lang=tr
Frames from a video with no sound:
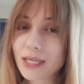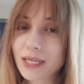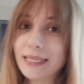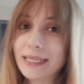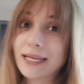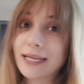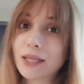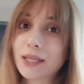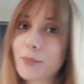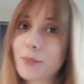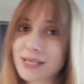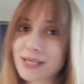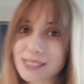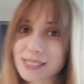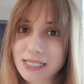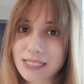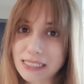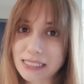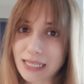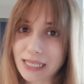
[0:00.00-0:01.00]

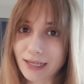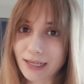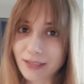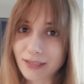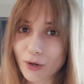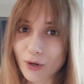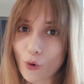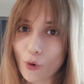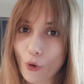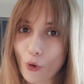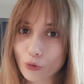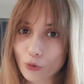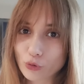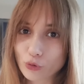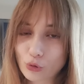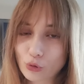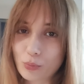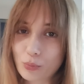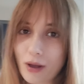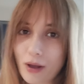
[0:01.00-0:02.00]
İnanamazsınız ne kadar
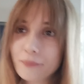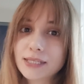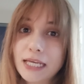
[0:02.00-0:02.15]
korktuğuma.